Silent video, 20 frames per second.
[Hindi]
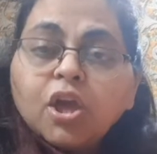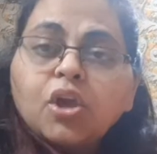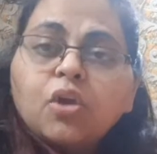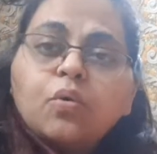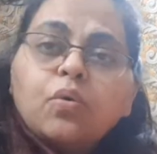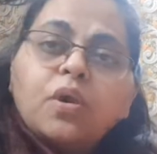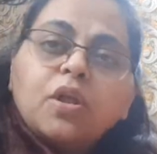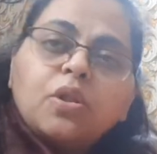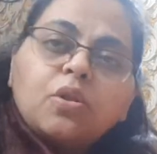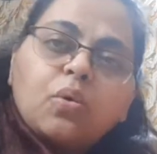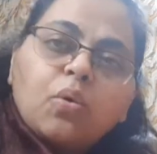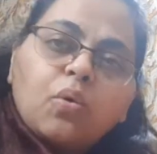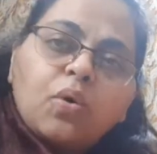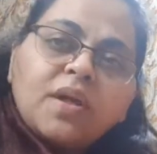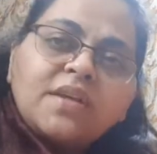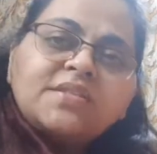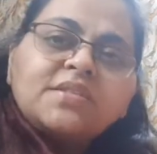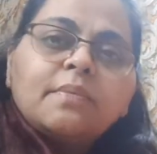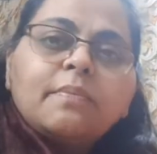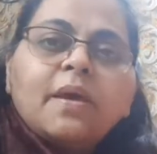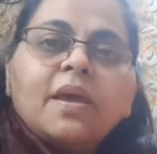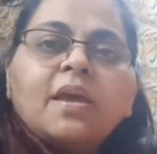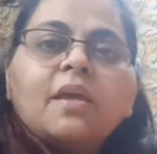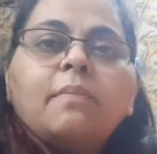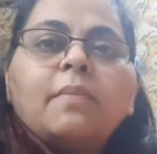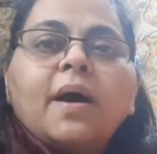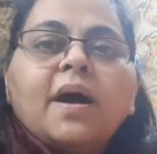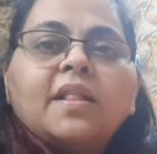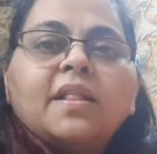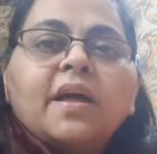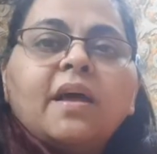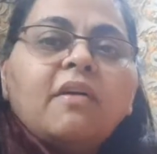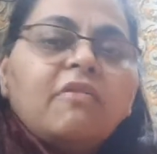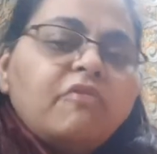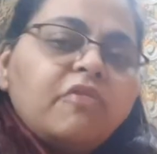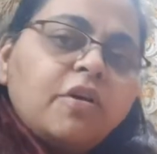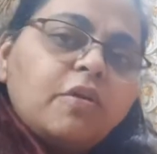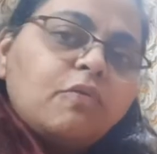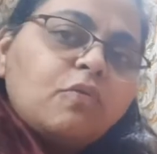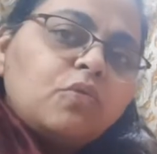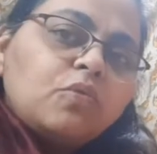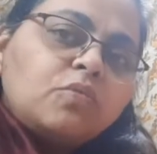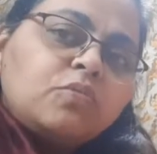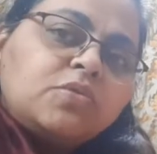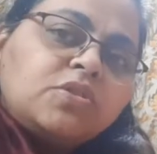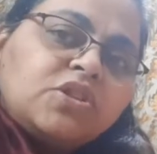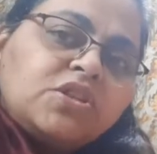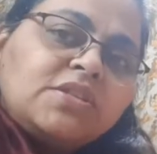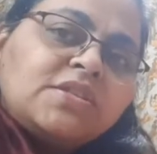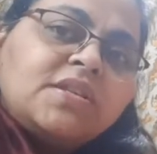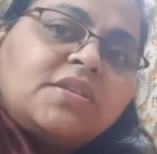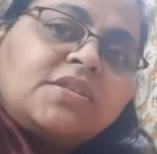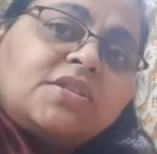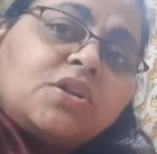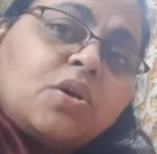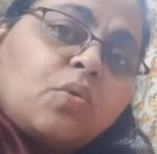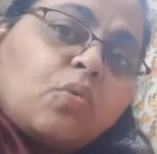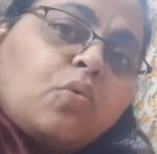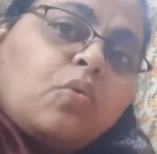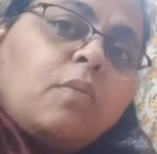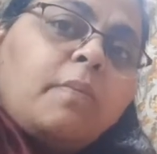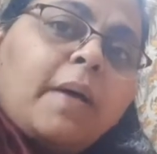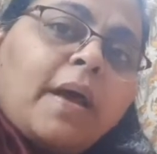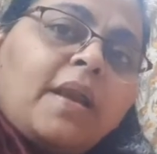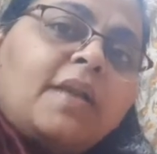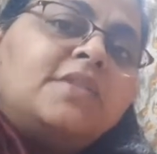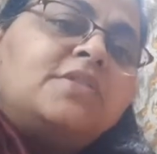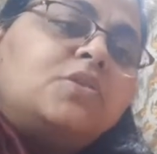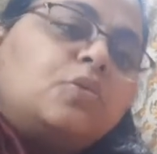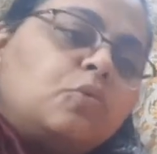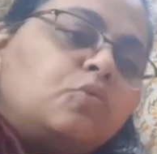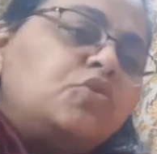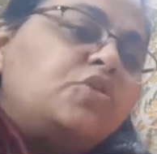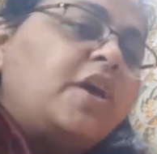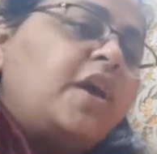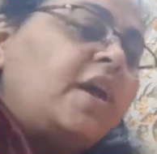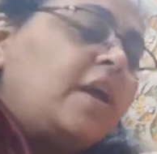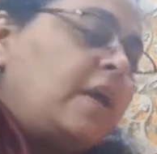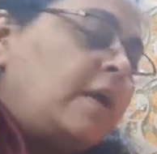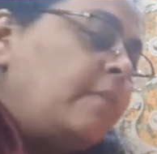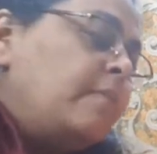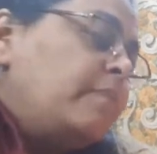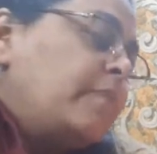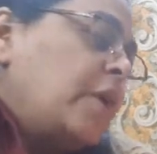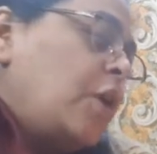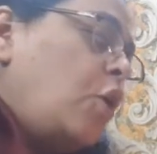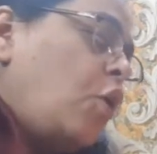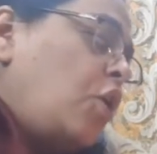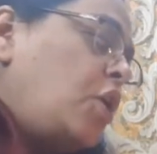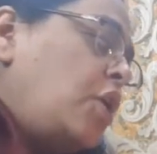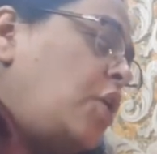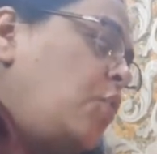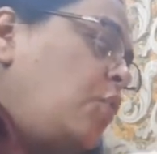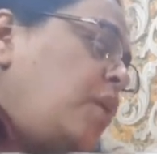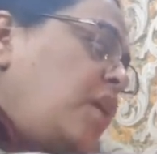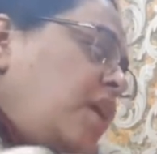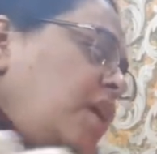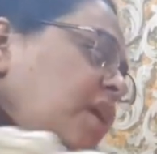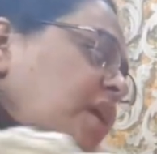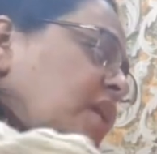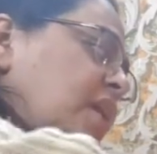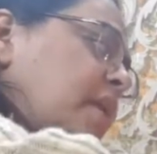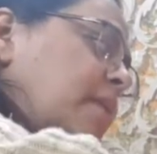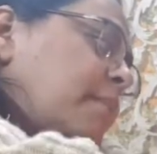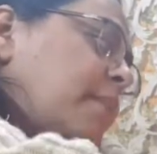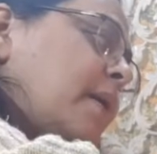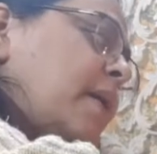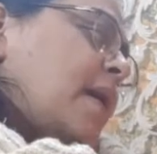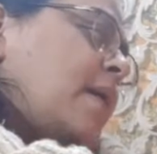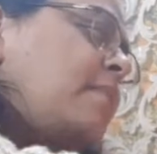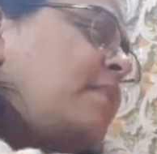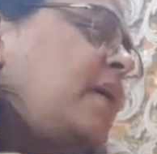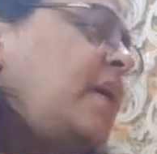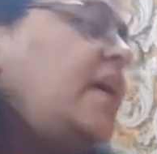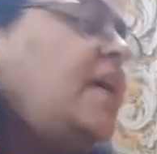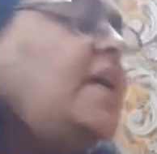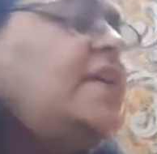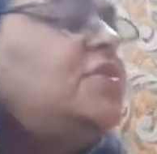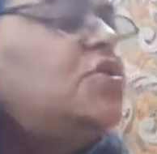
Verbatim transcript: क्योंकि थोड़े समय की बात है फिर वो चीज़ें ज़रूर बैलेंस हो जाएगी और क्योंकि ये नंबर आप देखिए